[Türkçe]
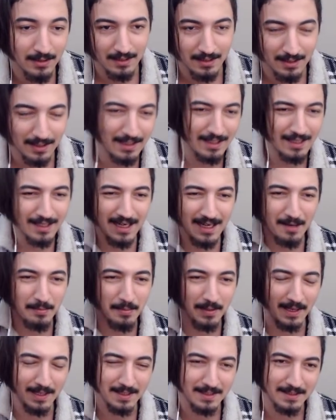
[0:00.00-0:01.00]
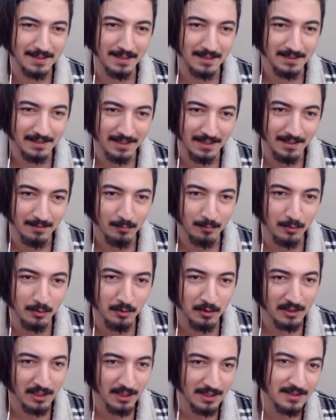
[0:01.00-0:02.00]
Aga be Hasan ya. Bugün
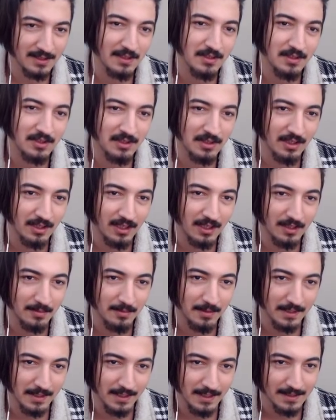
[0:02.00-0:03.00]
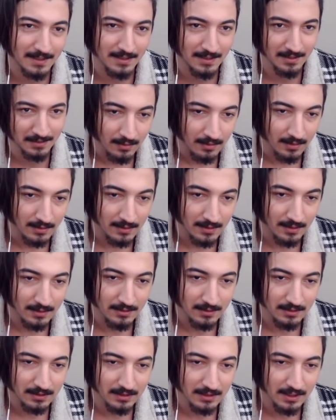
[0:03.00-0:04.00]
de Hasan için yakalım arkadaşlar. Hasan
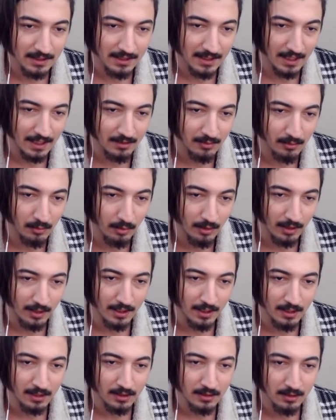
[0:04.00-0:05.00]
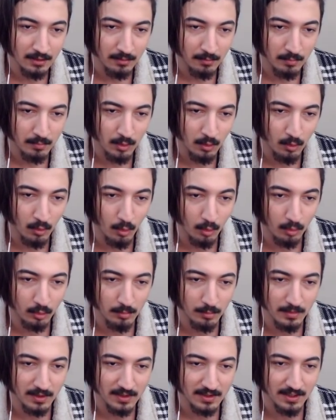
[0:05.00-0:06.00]
niye geldin öyle ya? Bir korktum
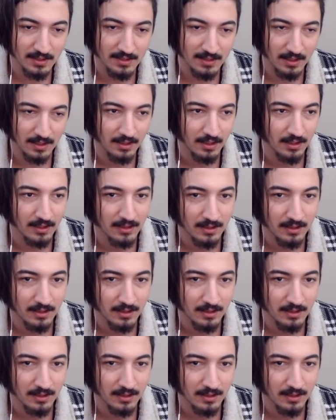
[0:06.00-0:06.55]
Hasan senden.